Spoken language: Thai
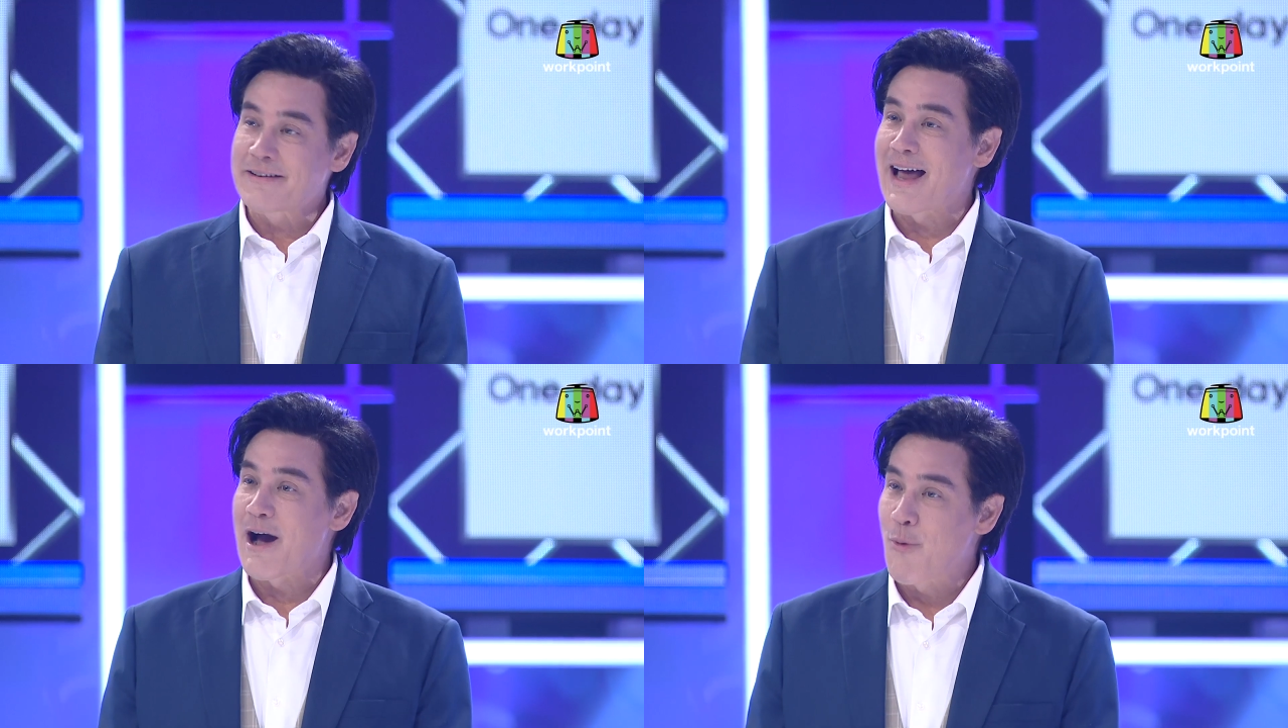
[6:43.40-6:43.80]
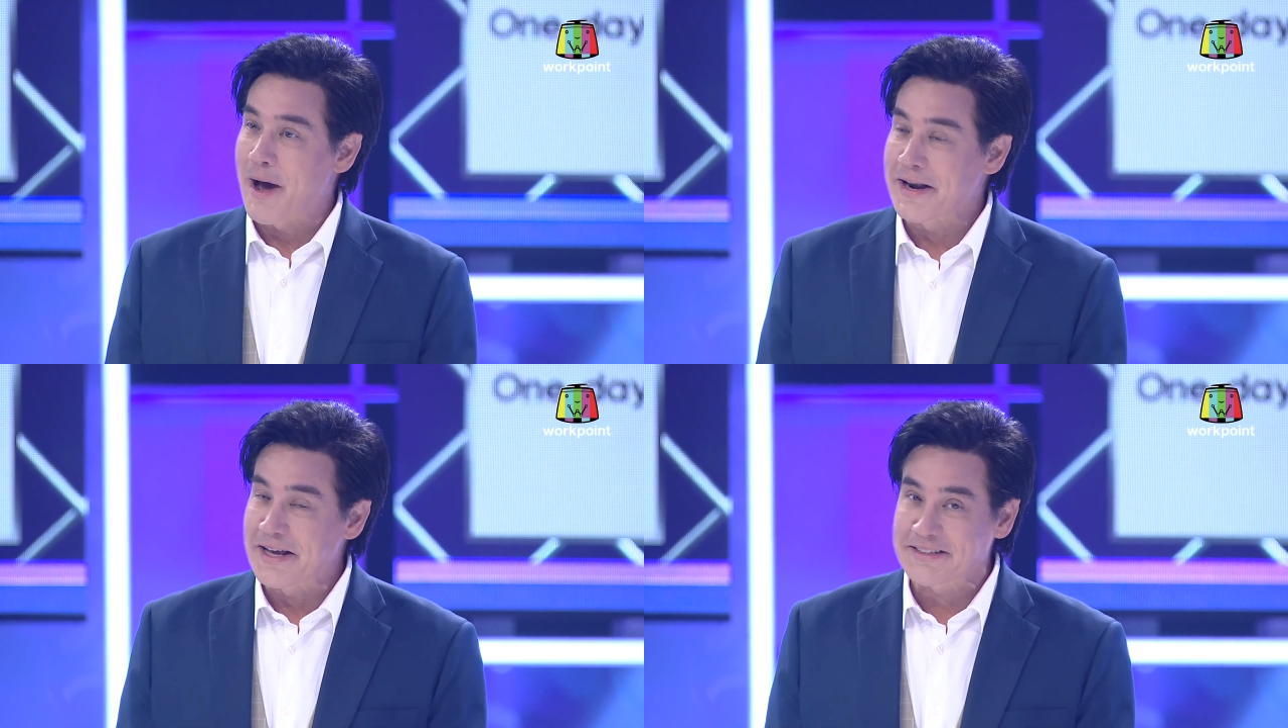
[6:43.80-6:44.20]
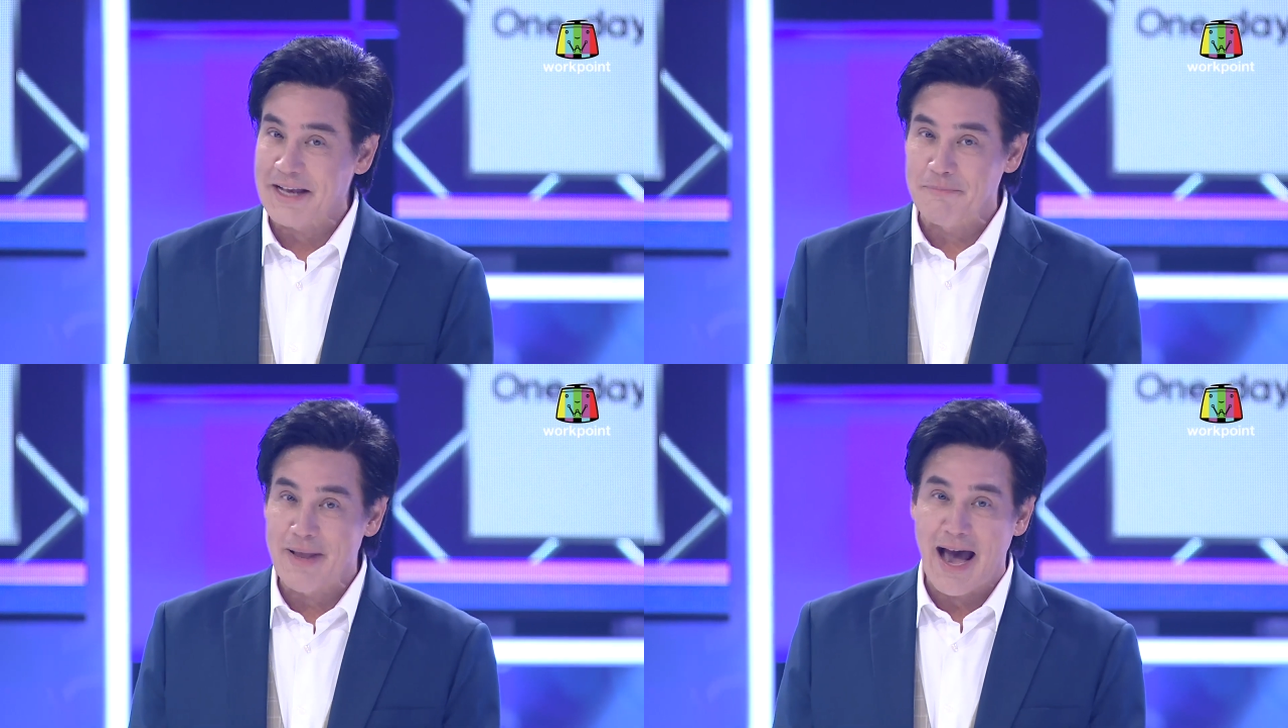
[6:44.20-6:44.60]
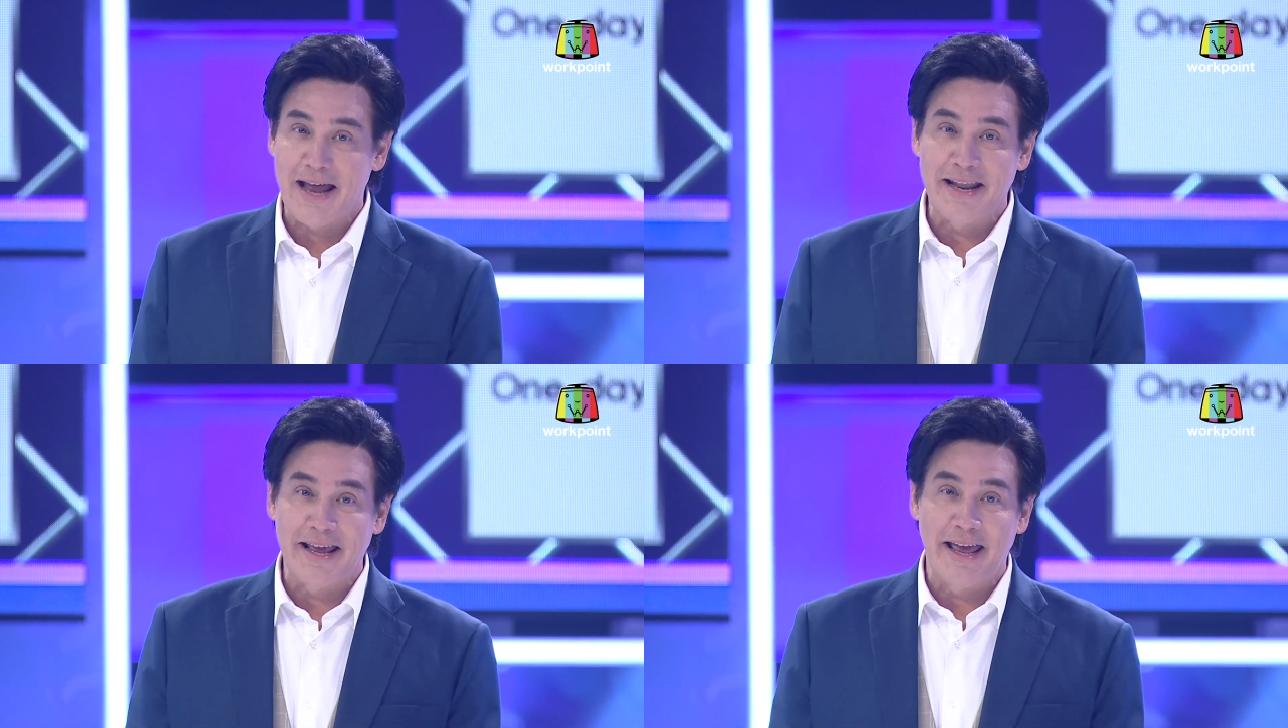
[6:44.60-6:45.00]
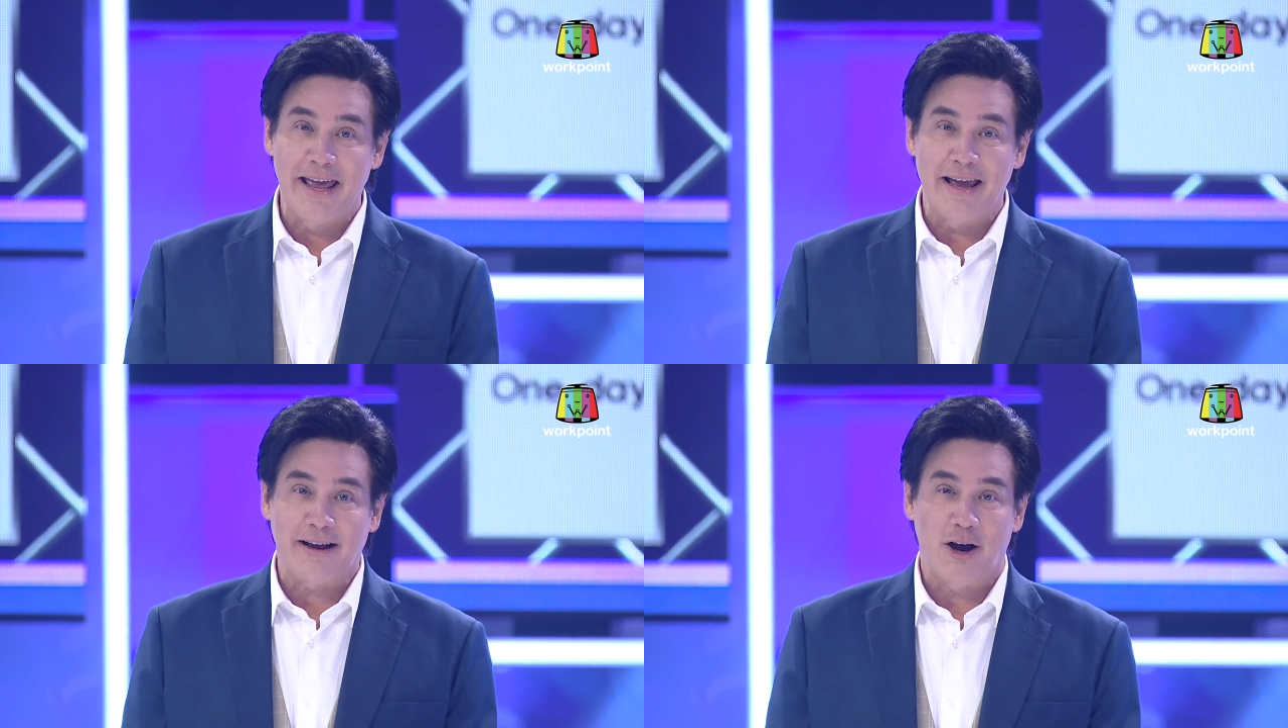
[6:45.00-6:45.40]
รางวัลในสัปดาห์นี้
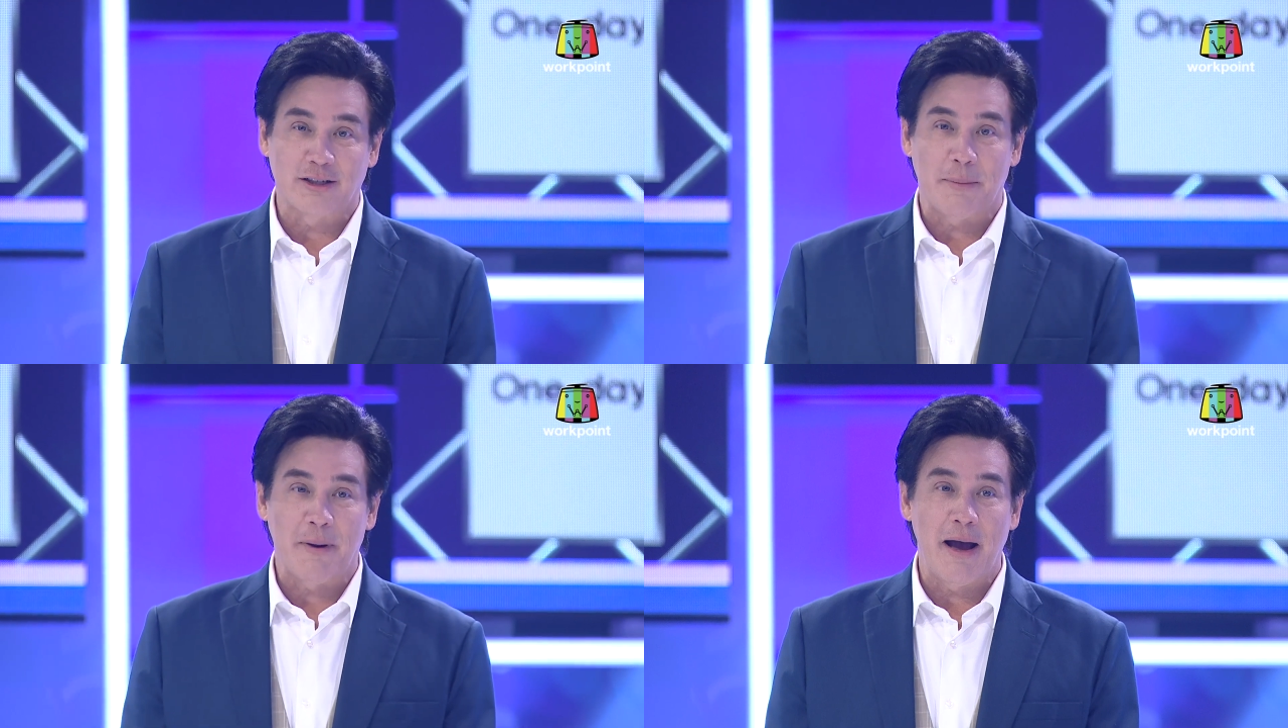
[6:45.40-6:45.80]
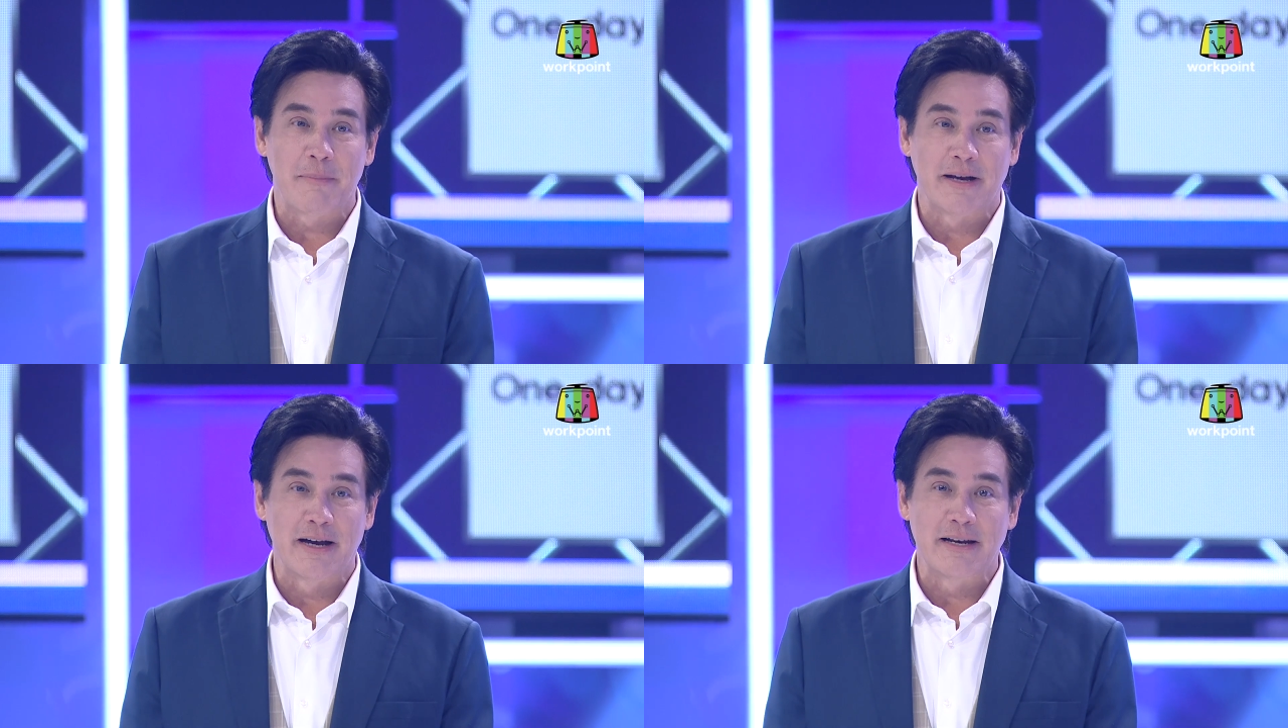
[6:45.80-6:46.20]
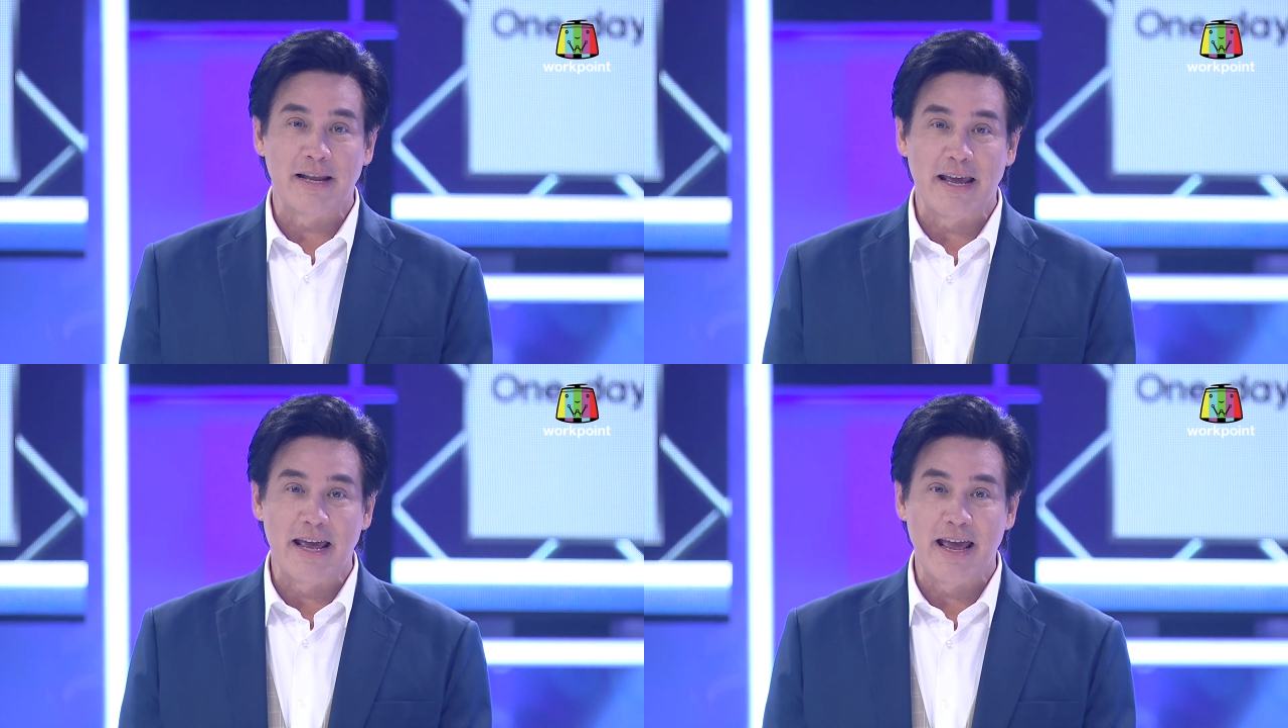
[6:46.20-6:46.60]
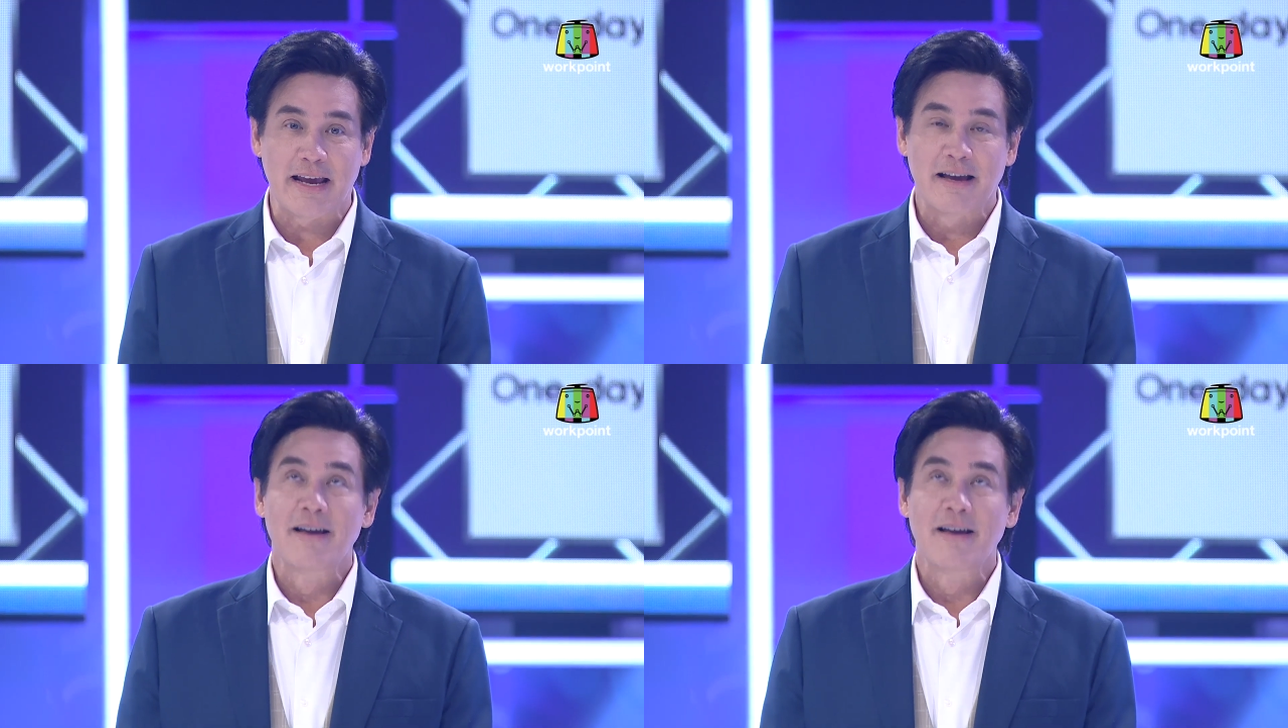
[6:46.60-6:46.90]
ก็จะเพิ่มขึ้นอีก